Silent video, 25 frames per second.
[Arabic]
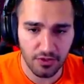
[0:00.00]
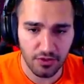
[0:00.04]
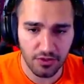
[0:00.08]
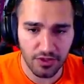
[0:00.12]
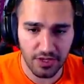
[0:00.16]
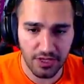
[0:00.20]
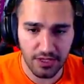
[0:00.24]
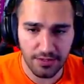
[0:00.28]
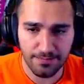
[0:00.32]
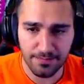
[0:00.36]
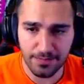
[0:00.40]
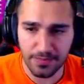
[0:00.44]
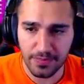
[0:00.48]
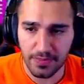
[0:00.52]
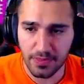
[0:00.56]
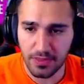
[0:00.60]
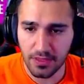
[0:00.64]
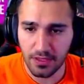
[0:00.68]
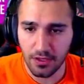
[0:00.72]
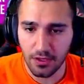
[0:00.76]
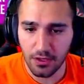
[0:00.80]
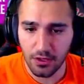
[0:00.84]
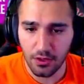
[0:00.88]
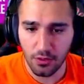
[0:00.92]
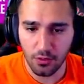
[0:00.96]
اوكي
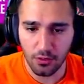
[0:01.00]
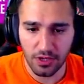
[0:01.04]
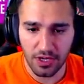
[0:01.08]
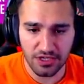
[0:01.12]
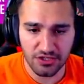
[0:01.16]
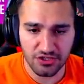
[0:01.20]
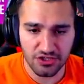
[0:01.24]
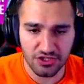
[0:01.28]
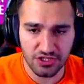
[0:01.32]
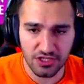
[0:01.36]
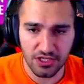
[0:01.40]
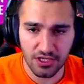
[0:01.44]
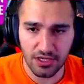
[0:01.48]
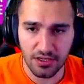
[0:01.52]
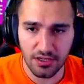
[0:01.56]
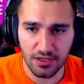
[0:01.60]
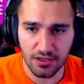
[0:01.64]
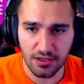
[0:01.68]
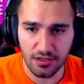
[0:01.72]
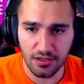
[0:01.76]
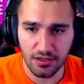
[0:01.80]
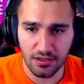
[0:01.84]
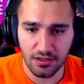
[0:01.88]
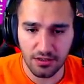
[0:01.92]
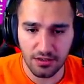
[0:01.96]
وراح نشيل
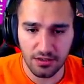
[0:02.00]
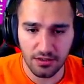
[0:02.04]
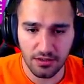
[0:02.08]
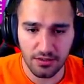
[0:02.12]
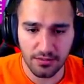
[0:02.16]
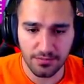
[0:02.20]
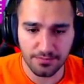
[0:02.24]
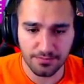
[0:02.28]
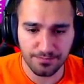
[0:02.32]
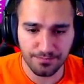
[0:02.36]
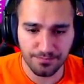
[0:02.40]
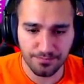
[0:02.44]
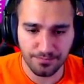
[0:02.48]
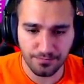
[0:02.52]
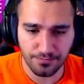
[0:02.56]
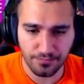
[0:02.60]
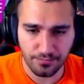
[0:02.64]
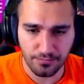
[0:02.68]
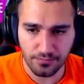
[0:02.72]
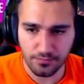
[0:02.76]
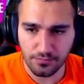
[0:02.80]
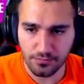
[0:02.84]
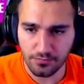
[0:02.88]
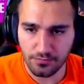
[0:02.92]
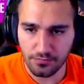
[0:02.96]
آه
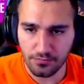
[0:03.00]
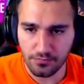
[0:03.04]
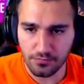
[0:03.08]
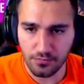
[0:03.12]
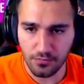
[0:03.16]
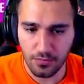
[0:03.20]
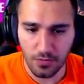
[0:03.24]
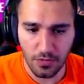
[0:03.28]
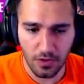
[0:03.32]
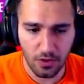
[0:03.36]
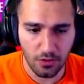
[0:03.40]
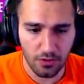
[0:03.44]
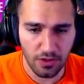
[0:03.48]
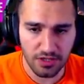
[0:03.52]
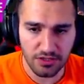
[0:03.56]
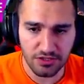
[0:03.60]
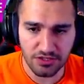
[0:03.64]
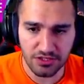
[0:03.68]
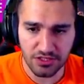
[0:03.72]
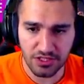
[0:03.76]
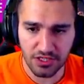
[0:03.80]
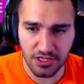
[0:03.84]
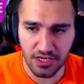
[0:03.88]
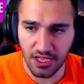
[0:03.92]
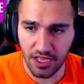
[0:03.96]
راح
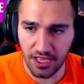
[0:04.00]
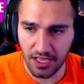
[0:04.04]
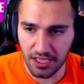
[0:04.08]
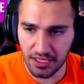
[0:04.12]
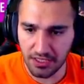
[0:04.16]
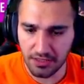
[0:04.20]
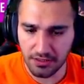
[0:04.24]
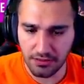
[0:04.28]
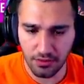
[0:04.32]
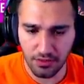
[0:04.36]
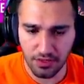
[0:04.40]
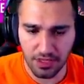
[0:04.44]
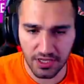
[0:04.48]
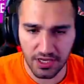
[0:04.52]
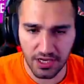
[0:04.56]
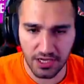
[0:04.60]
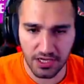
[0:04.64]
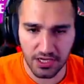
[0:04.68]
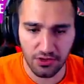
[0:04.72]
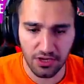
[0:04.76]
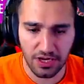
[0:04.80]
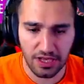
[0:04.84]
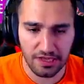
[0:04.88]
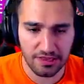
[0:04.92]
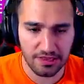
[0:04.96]
نشيل هاي اوكي لان
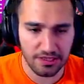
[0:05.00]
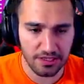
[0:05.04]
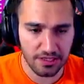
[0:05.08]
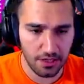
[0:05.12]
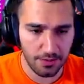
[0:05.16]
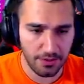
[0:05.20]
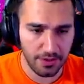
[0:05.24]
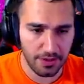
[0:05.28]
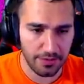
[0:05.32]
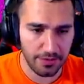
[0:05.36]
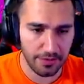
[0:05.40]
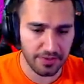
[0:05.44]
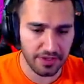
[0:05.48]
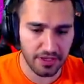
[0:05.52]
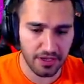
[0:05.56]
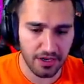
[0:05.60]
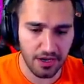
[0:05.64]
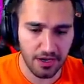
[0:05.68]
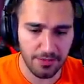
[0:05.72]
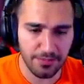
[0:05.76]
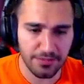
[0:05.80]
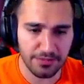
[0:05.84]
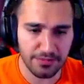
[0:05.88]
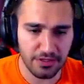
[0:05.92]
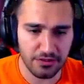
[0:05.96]
دول عندي اياهم حبايبي
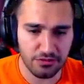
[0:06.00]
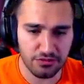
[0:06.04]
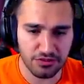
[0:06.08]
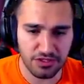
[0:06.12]
الكرام مثل ما انتم